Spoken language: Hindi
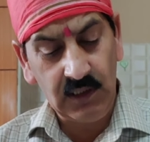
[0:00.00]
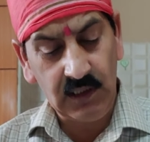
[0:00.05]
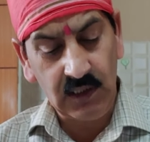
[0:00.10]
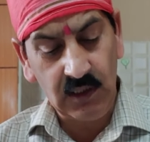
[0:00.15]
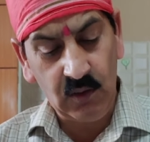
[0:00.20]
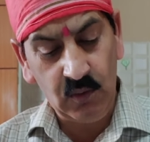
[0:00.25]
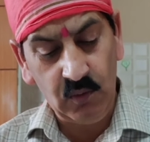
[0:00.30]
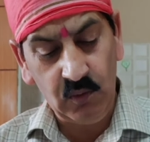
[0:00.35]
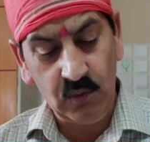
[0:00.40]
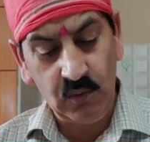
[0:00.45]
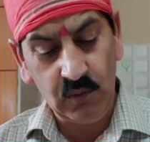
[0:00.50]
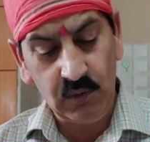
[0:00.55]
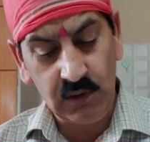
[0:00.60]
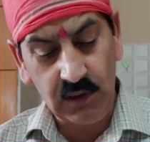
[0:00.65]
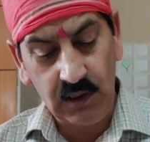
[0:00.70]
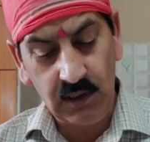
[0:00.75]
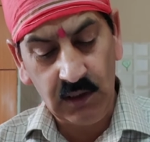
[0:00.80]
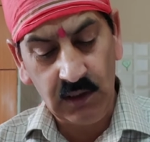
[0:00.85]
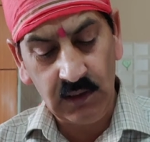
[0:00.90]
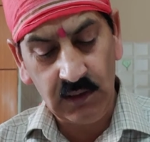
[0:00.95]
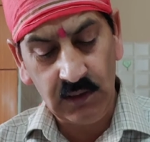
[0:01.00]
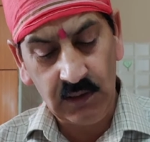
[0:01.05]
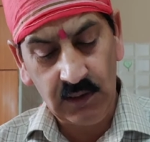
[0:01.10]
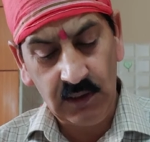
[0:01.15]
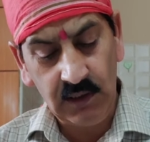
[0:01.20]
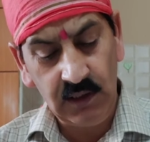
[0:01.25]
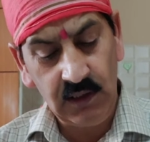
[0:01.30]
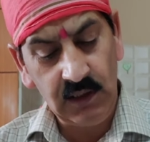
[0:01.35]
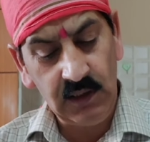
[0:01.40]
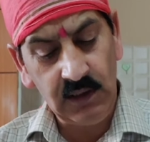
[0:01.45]
कहू जान
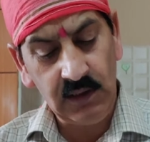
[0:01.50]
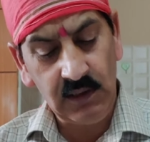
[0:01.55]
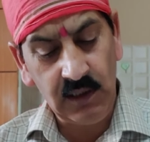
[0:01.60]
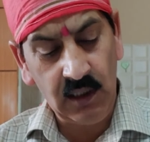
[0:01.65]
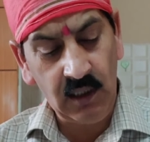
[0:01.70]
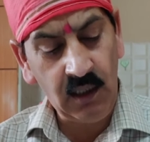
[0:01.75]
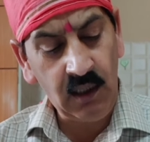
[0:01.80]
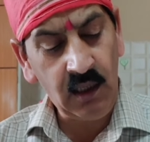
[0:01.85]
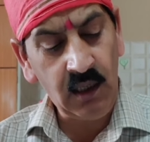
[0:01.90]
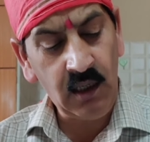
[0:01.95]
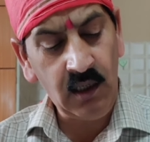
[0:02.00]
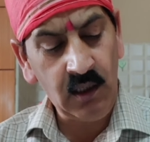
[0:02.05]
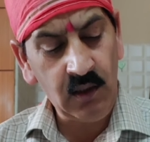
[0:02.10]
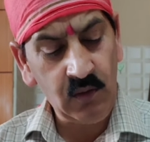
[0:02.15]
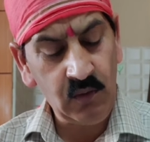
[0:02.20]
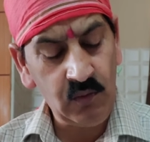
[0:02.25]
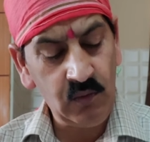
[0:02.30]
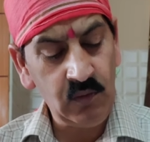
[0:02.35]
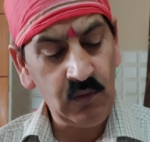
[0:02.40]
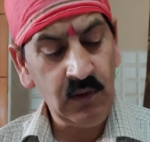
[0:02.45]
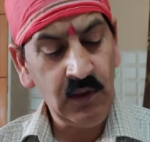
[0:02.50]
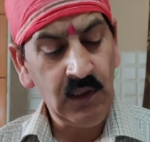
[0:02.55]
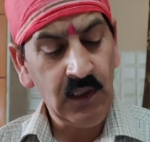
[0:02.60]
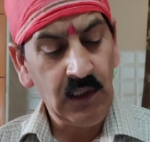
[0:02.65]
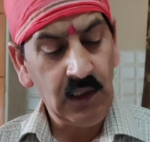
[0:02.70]
की जाहू